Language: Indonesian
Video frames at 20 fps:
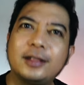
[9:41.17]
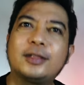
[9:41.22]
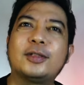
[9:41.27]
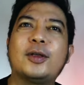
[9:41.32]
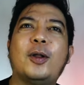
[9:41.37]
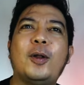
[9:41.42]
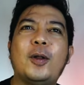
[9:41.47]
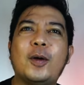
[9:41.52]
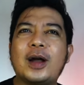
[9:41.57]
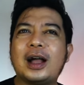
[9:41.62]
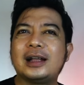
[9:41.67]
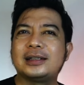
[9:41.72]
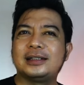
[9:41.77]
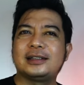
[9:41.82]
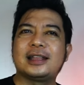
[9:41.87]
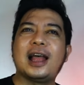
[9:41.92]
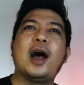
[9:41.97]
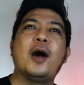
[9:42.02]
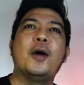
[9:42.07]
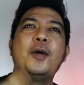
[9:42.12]
tolong kasih
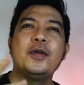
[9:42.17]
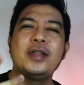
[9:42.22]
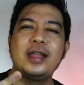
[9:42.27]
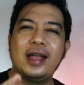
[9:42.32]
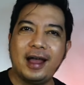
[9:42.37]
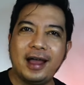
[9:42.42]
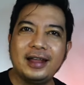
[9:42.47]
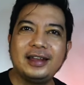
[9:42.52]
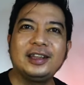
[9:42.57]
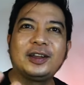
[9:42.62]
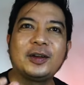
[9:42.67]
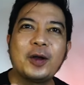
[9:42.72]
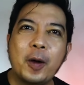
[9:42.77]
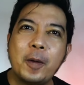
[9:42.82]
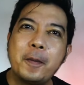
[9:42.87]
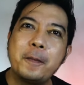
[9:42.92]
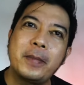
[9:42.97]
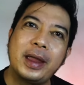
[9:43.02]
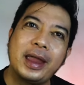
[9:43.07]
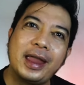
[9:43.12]
tahu ya di
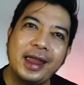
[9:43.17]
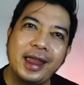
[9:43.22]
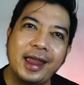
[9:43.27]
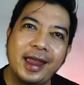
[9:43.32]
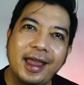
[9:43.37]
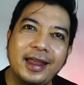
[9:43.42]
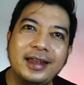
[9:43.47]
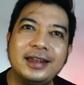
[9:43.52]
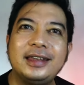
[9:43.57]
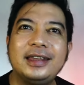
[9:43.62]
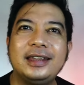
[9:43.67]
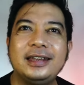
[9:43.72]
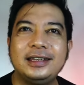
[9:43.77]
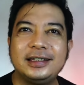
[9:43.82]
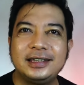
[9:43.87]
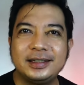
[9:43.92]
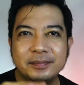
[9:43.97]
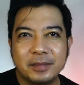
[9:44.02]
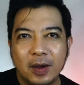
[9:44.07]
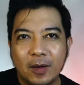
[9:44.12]
komen di
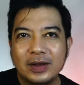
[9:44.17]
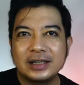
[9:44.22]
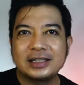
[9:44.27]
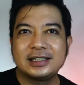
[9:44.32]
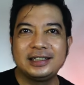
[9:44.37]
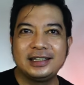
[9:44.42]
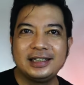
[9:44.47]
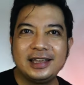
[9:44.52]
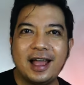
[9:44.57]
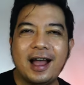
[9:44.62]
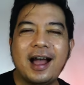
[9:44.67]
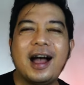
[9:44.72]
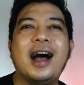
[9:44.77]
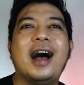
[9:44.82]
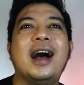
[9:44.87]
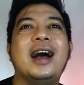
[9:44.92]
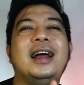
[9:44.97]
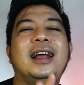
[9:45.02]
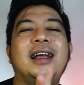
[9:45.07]
bawah sini ya